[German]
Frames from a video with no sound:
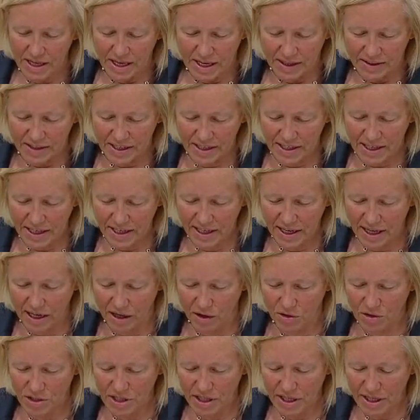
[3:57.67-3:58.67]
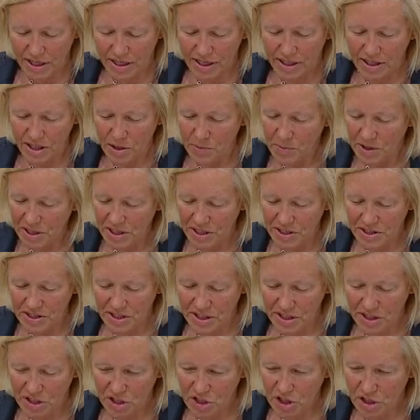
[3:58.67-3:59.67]
das eine ausreichende
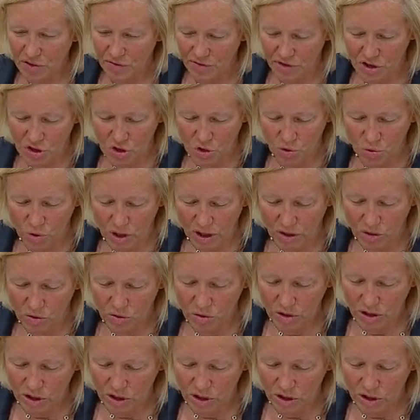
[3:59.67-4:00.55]
medizinische Versorgung der